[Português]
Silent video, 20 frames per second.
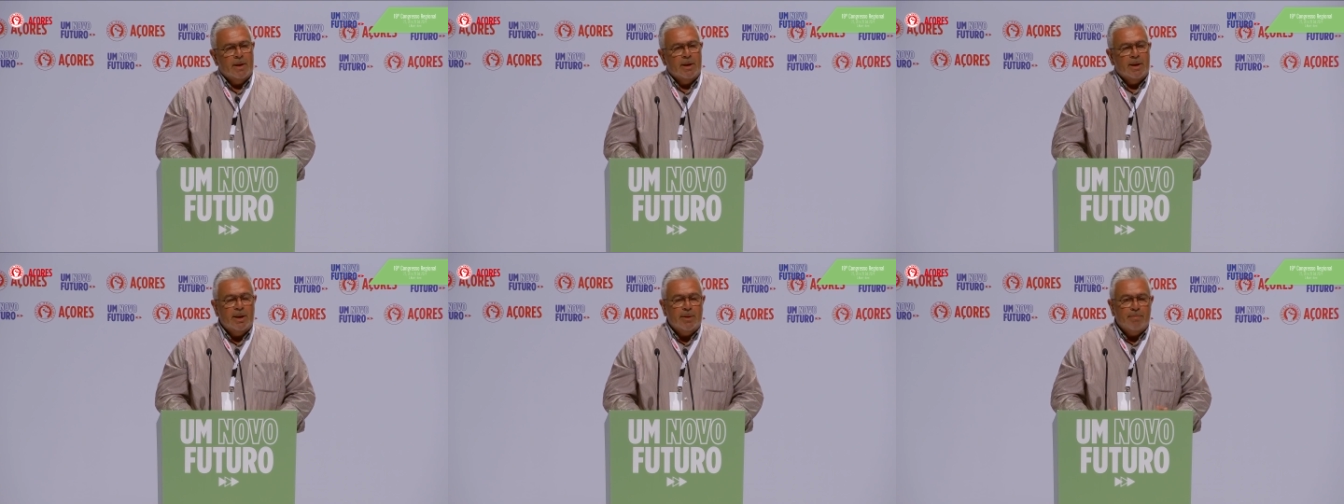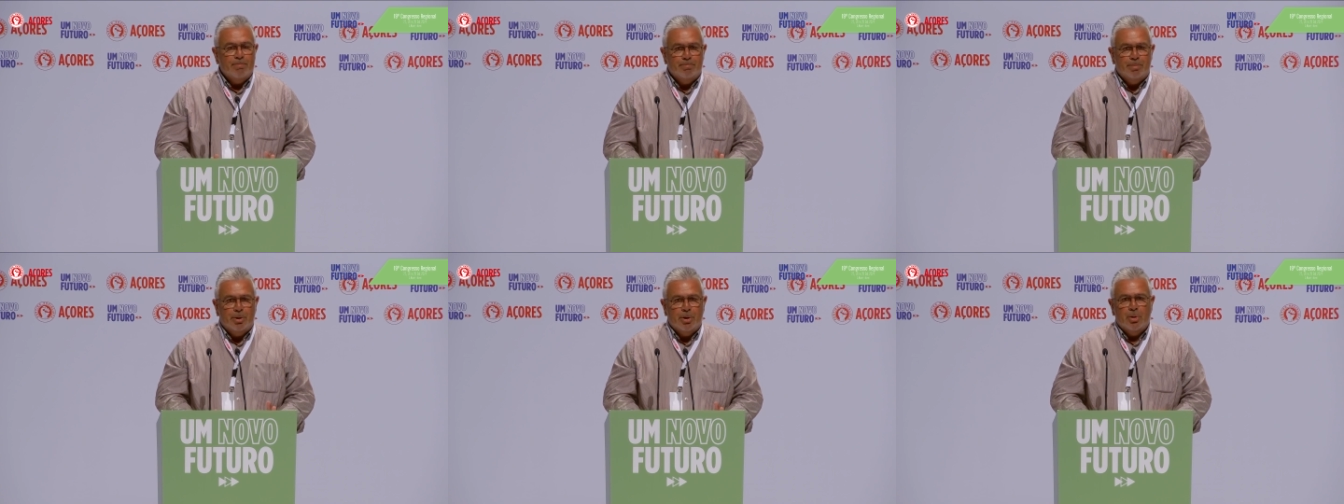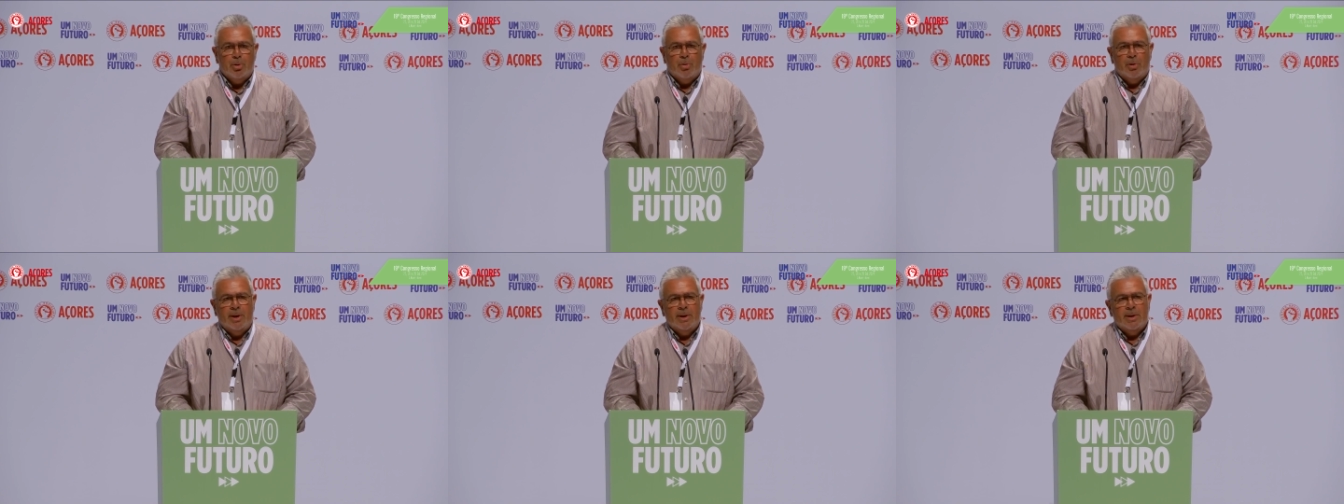e que me
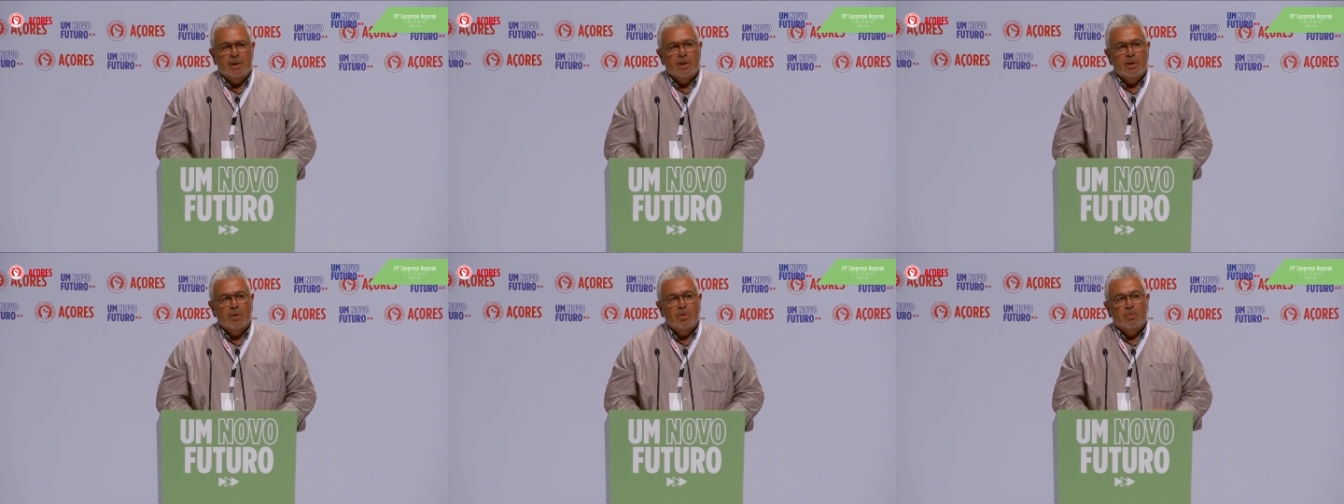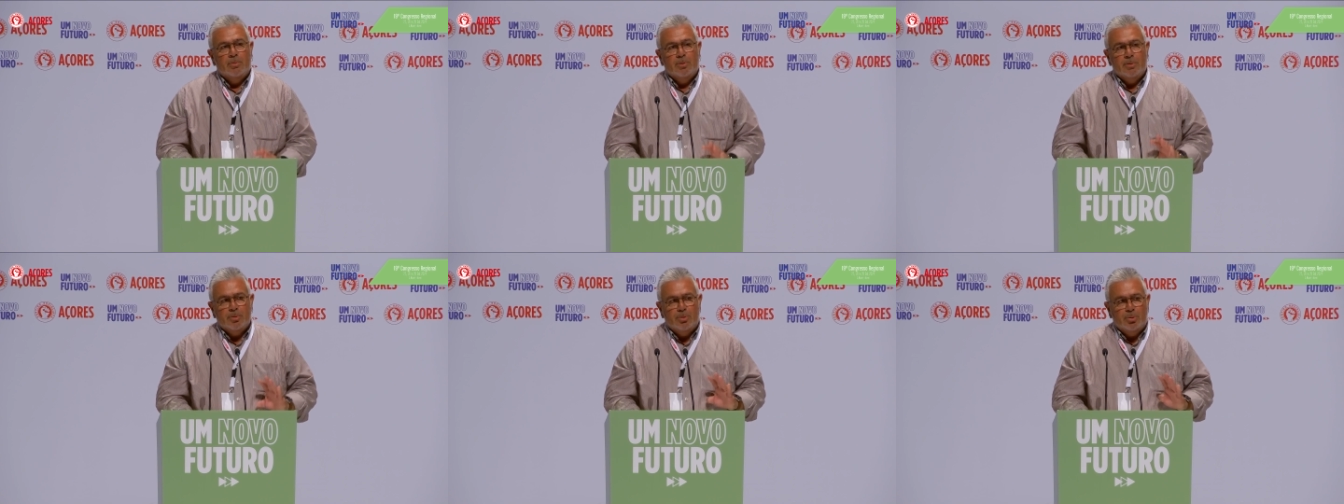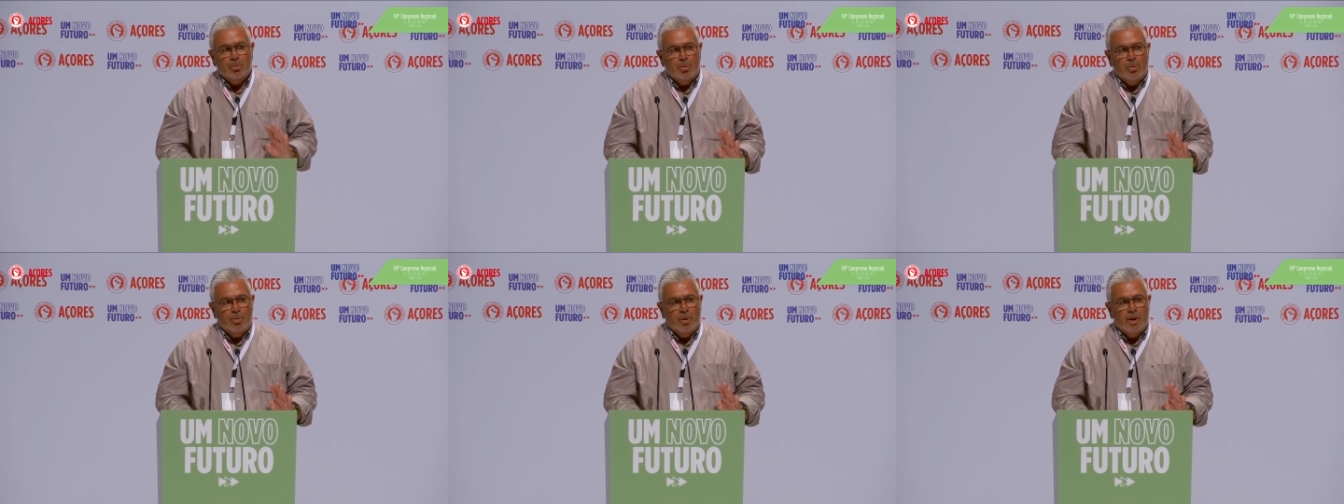perdoem
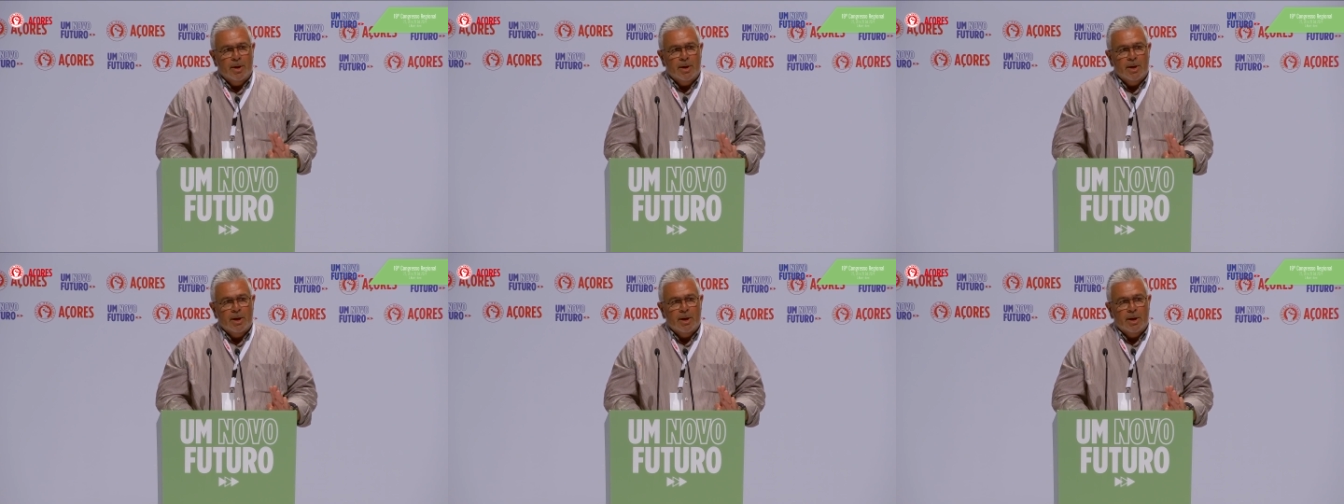do.